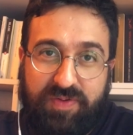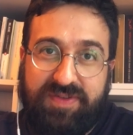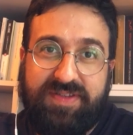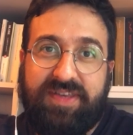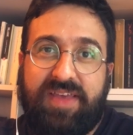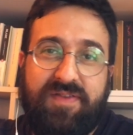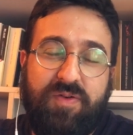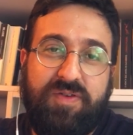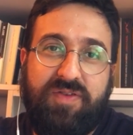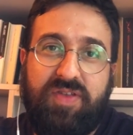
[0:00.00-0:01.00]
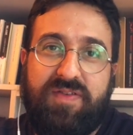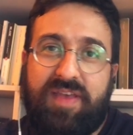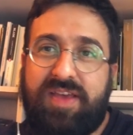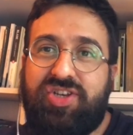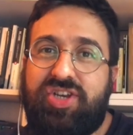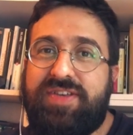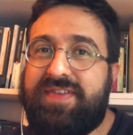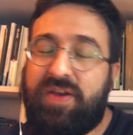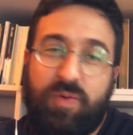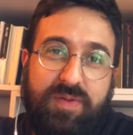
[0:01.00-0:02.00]
Não se esqueça que os vídeos saem de
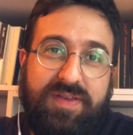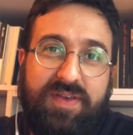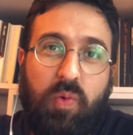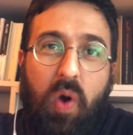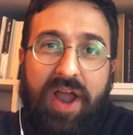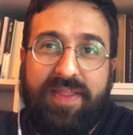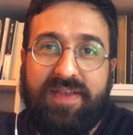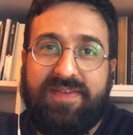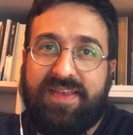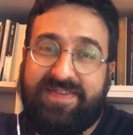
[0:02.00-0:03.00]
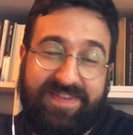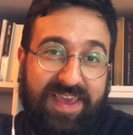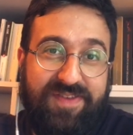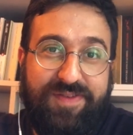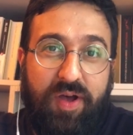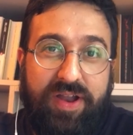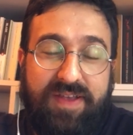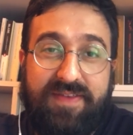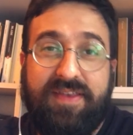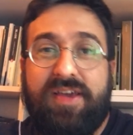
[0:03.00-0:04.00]
segundas e quartas às 6
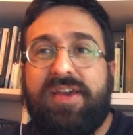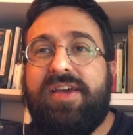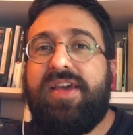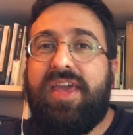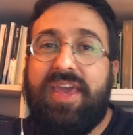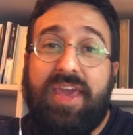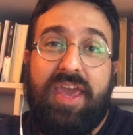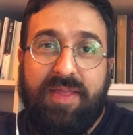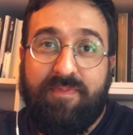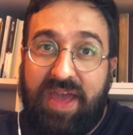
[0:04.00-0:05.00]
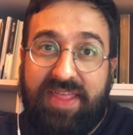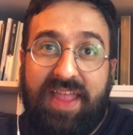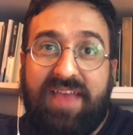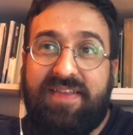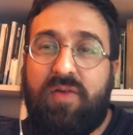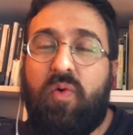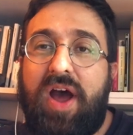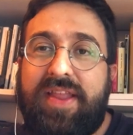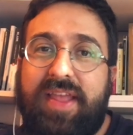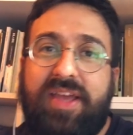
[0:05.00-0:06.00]
horas. E mas nessa
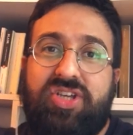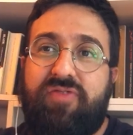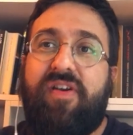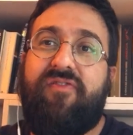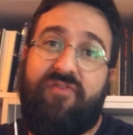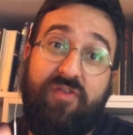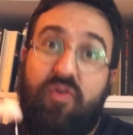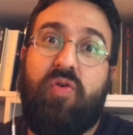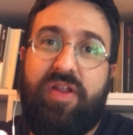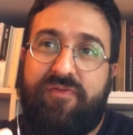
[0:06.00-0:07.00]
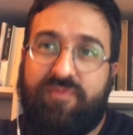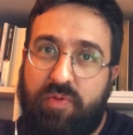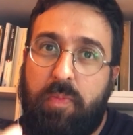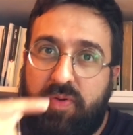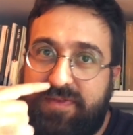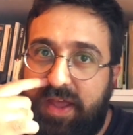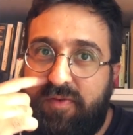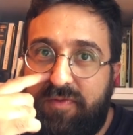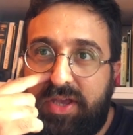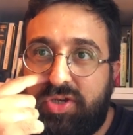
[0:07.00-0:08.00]
quarta a gente vai eu vou, vou postar o
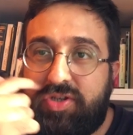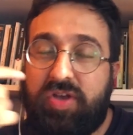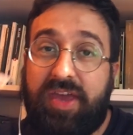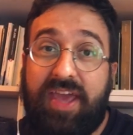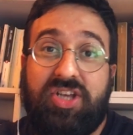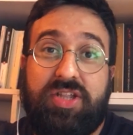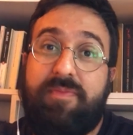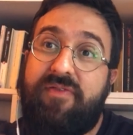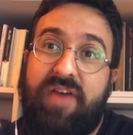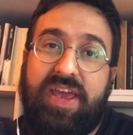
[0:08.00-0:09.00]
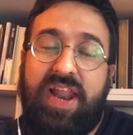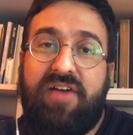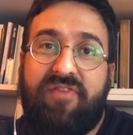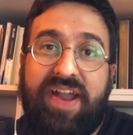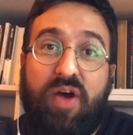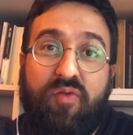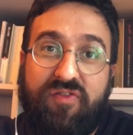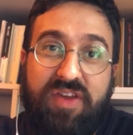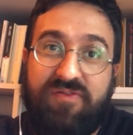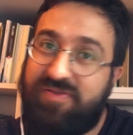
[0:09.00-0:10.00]
vídeo, só que a gente também vai gravar ao
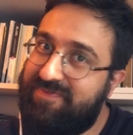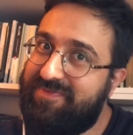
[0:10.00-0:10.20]
vivo.